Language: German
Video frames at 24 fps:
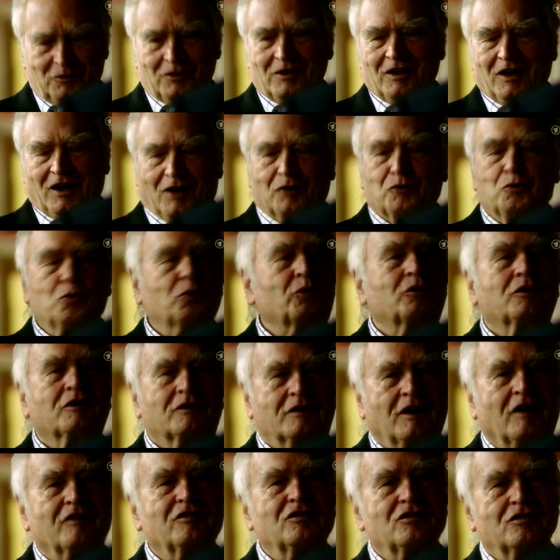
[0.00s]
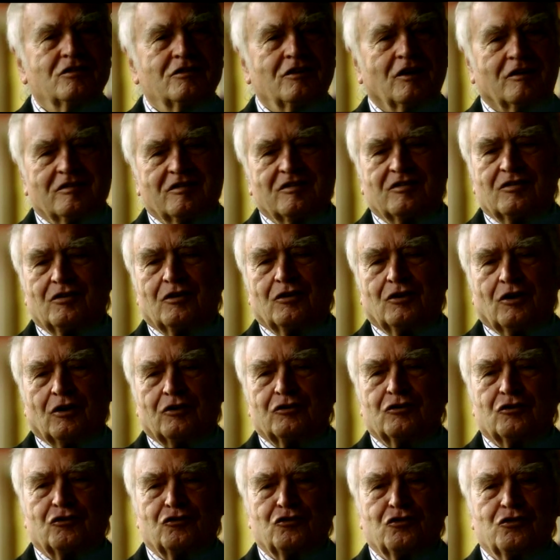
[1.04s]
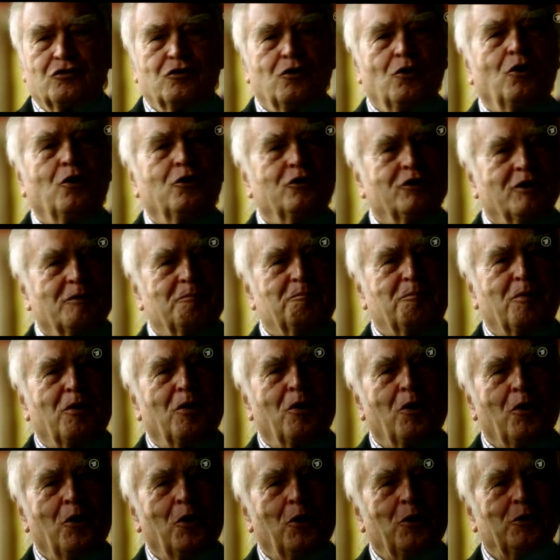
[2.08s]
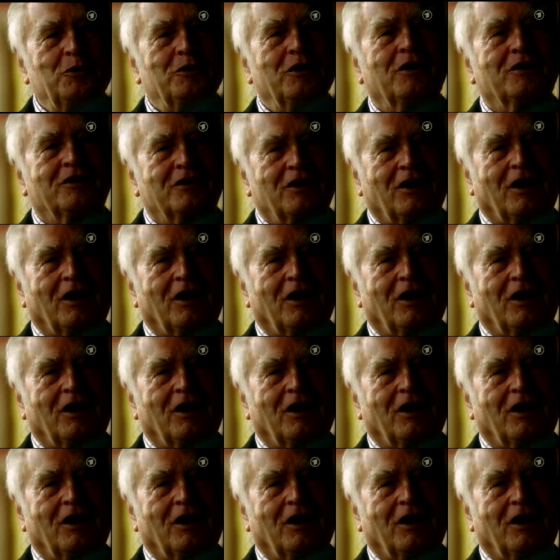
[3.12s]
Ja, gut, das ist das äh, schnöde, blöde